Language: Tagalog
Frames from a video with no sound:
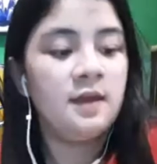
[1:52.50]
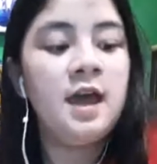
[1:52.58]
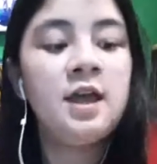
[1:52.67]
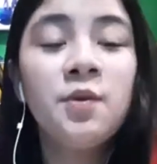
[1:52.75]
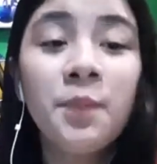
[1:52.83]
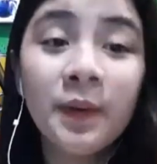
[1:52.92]

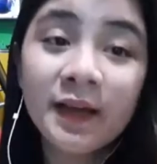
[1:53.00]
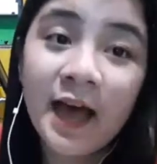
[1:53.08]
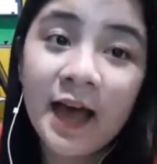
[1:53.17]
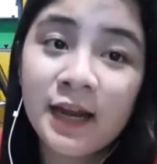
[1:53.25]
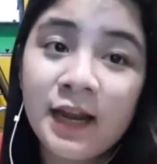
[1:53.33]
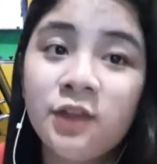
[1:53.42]
etong
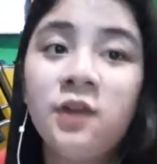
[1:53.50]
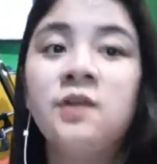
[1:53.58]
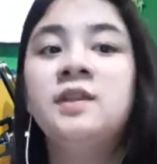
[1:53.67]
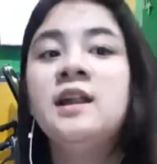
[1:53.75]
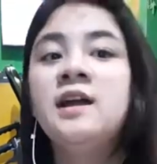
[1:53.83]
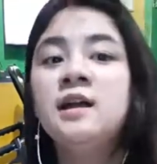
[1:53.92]
pagkain na to,
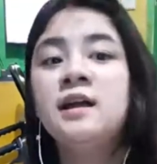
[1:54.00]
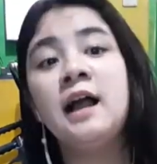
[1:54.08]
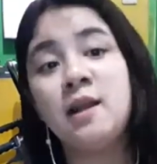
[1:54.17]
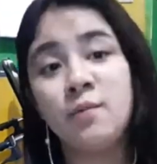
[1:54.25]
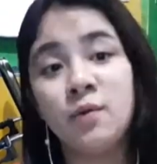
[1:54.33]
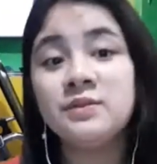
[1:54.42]
talagang
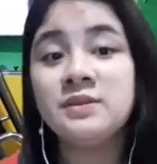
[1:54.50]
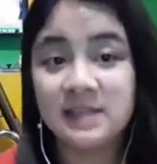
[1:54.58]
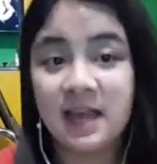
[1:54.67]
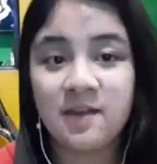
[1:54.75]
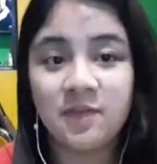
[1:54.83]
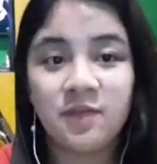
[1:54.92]
alam mong
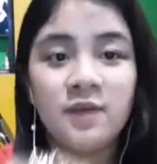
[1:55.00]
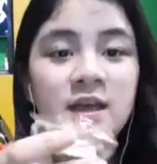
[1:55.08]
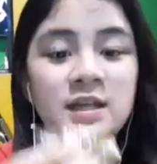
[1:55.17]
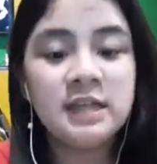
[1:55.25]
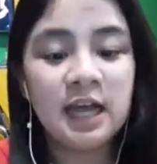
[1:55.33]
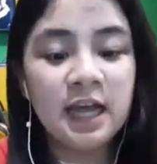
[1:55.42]
safe.
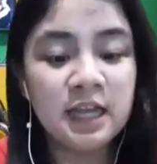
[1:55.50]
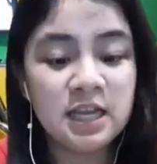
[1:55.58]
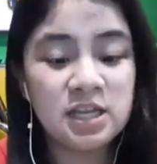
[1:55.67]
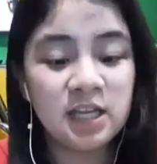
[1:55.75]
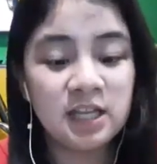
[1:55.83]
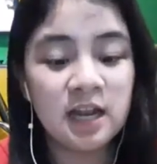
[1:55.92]
Tsaka
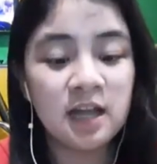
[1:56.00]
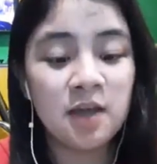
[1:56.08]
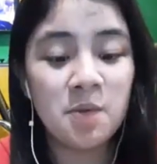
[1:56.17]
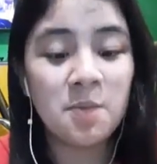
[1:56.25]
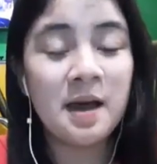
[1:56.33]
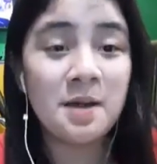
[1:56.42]
hindi siya talaga
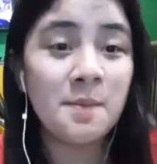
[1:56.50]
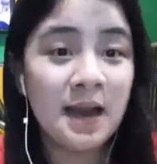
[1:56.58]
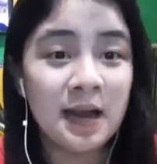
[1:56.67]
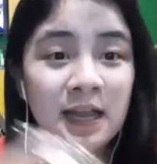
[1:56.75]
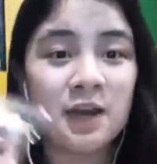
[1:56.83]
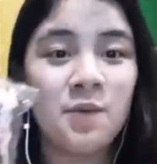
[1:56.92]
yung
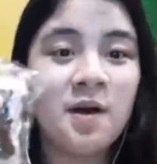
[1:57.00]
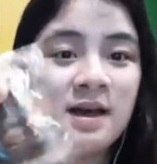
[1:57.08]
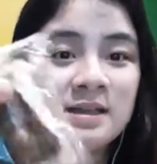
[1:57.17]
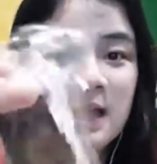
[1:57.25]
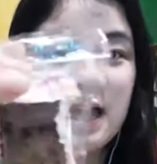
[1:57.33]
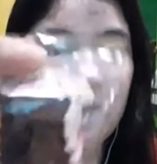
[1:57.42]
bara-barang ginawa
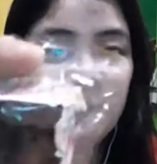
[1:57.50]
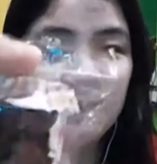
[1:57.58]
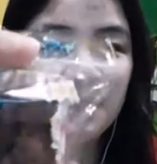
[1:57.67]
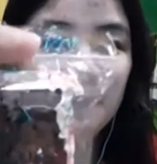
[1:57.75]
kasi ayan.